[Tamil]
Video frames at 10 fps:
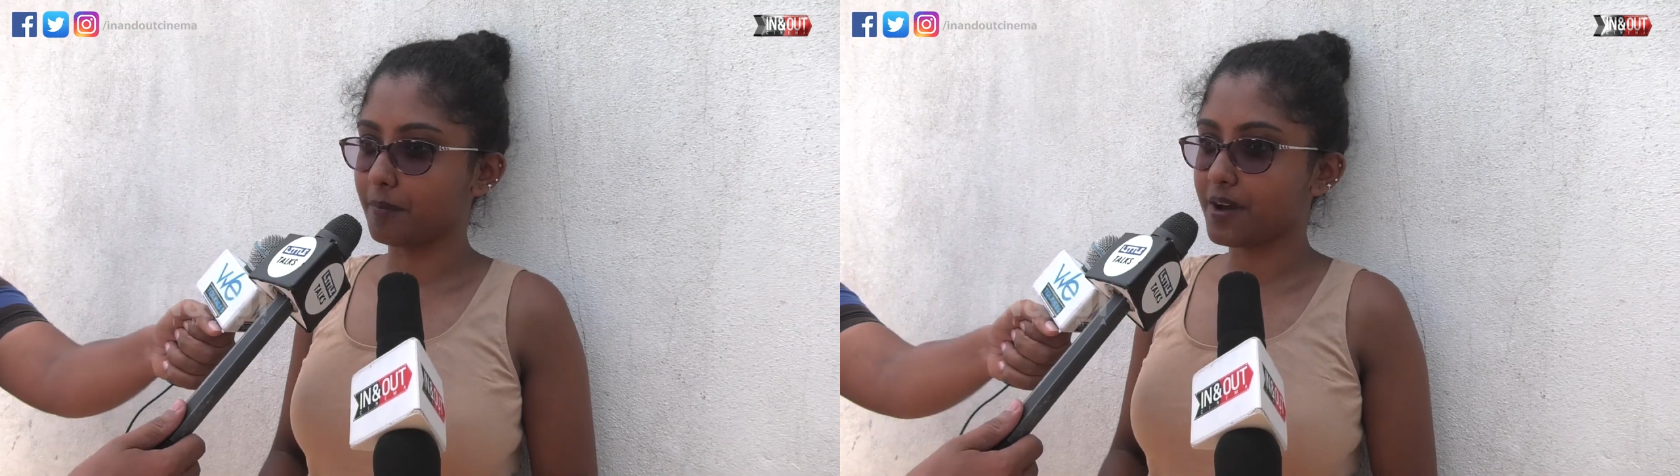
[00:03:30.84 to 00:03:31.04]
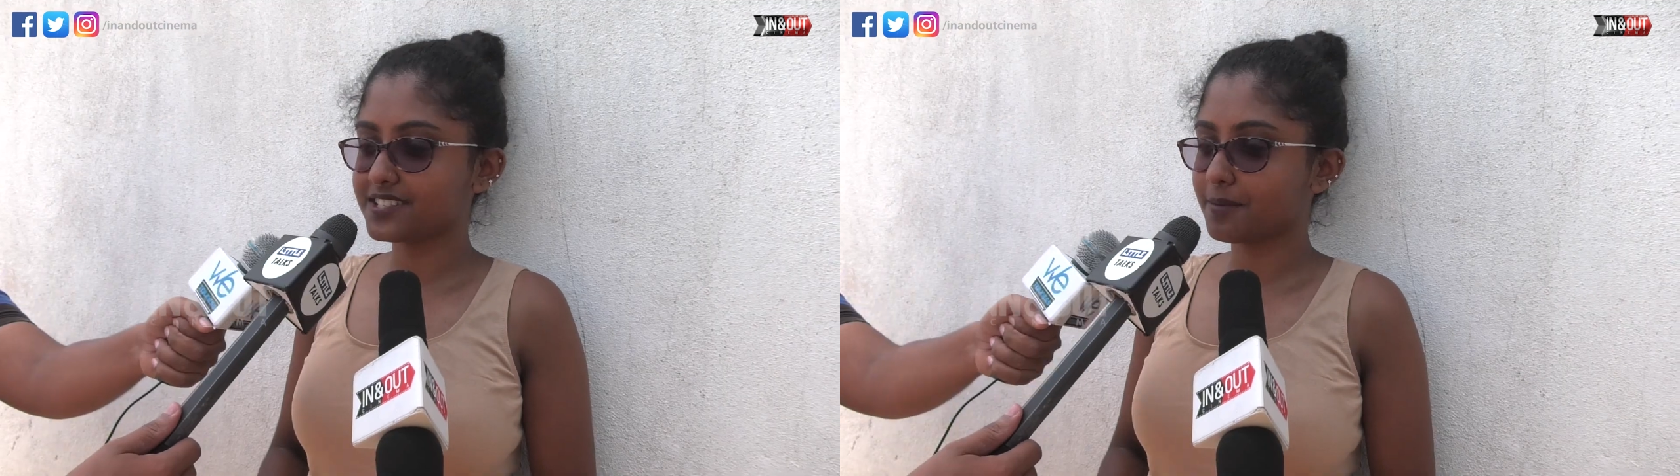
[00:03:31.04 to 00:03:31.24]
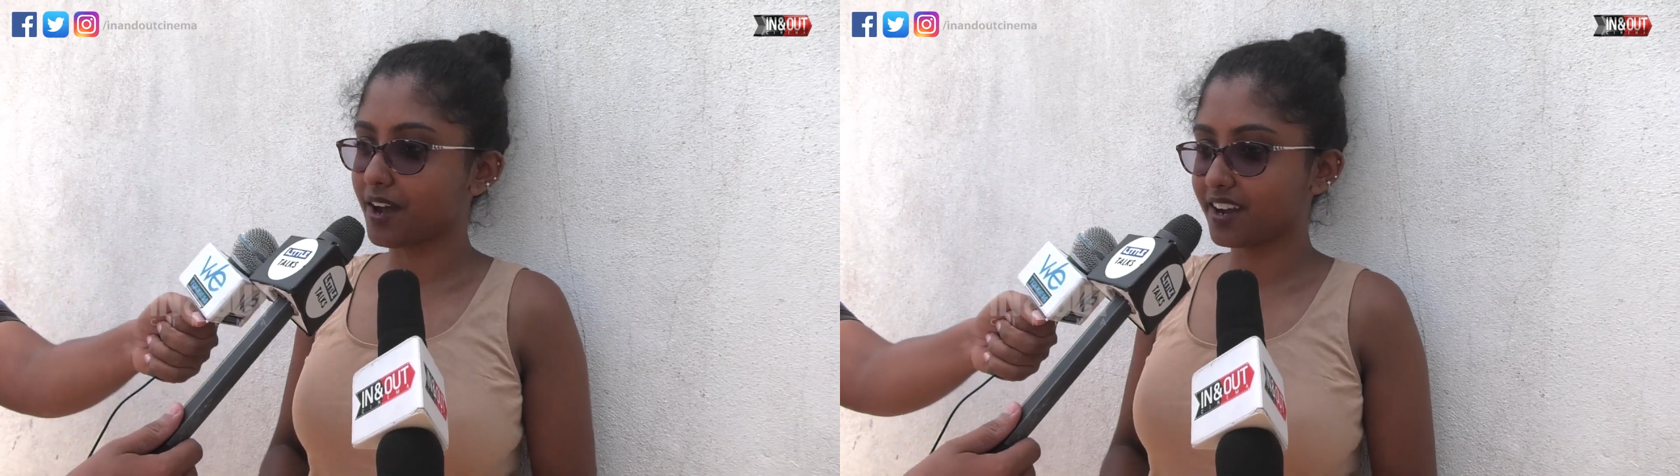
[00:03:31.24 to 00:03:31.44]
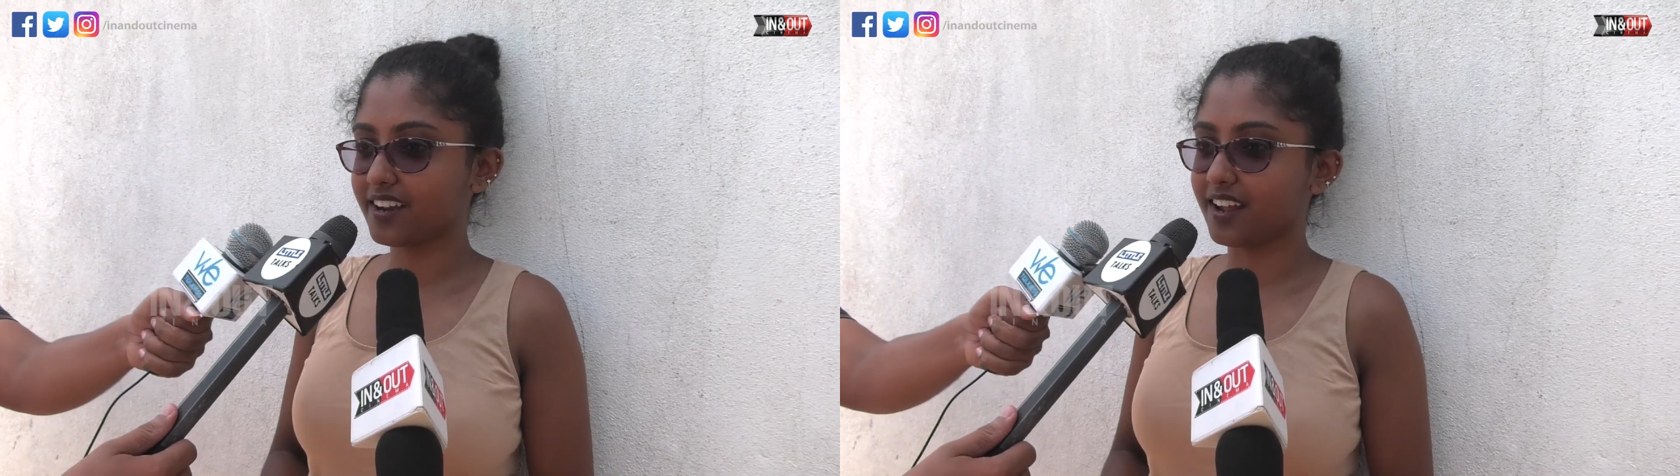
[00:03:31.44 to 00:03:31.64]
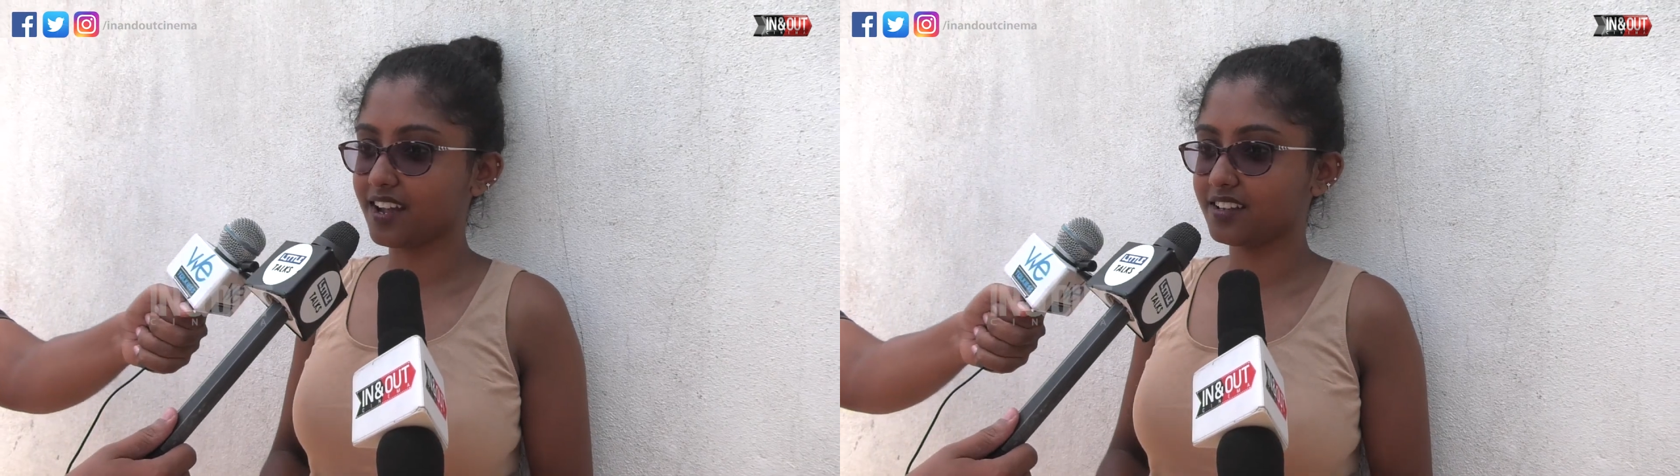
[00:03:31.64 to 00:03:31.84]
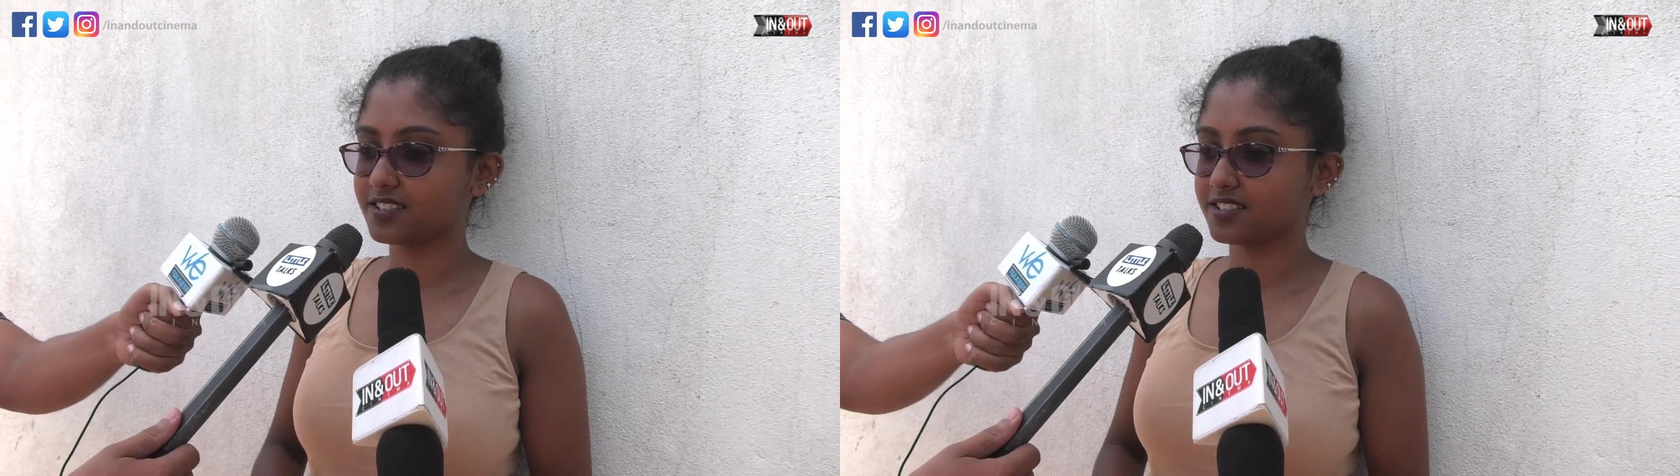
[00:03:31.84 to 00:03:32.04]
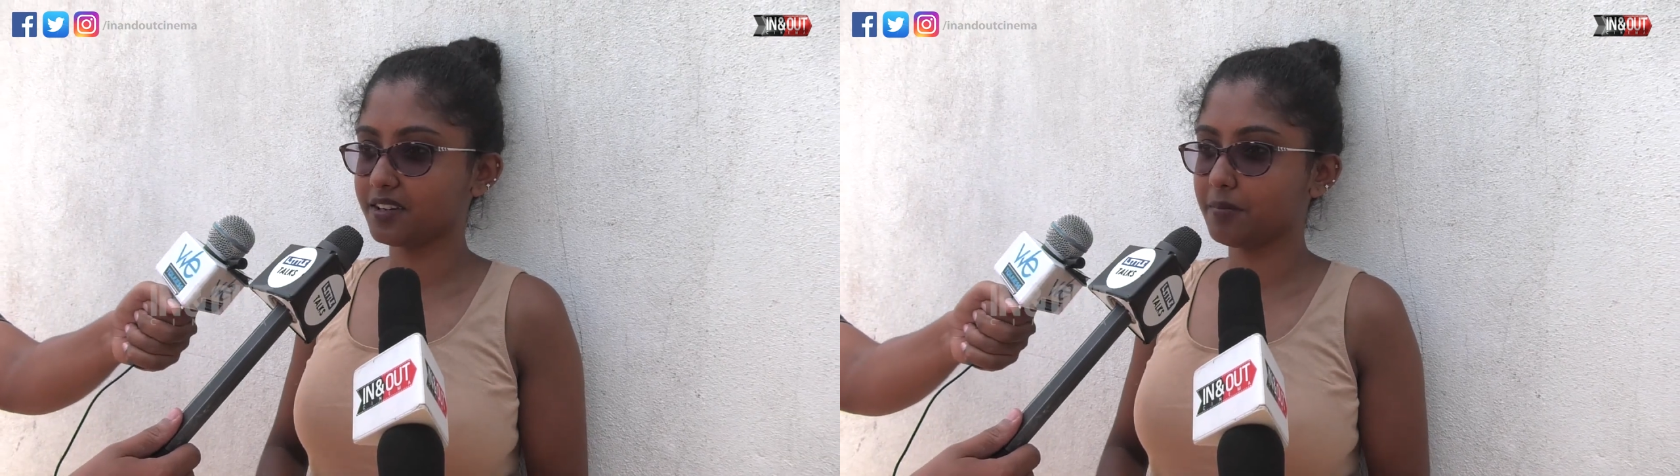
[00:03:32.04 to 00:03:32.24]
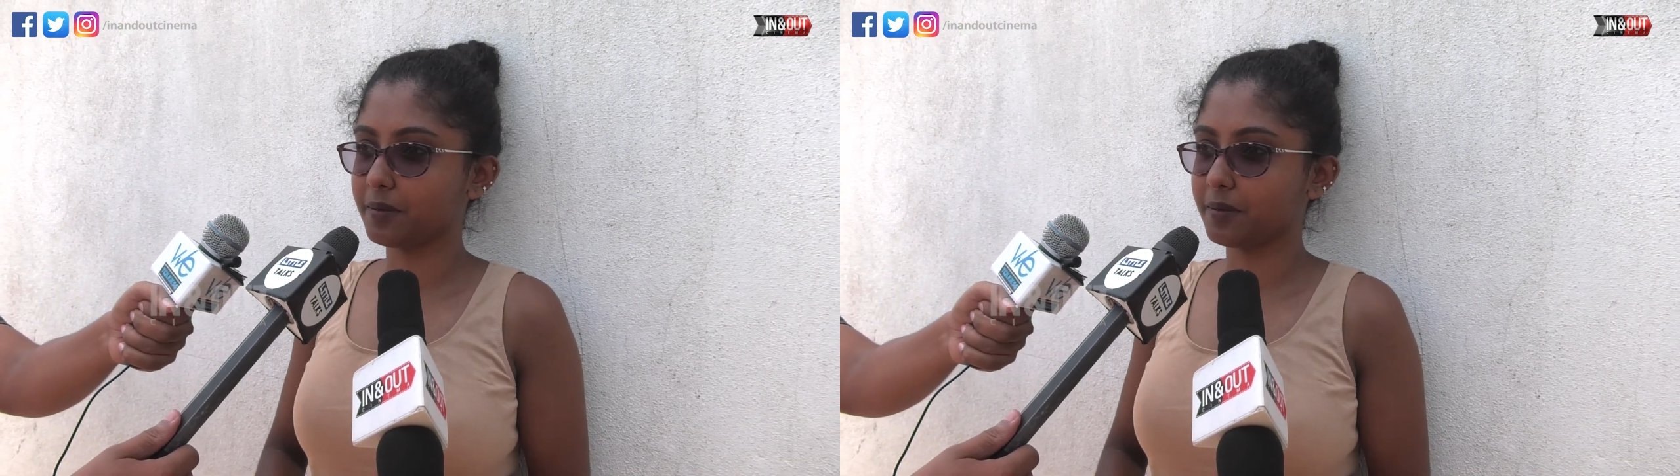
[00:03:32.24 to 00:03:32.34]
பிரபாஸை பார்க்க நல்லா இருந்துச்சு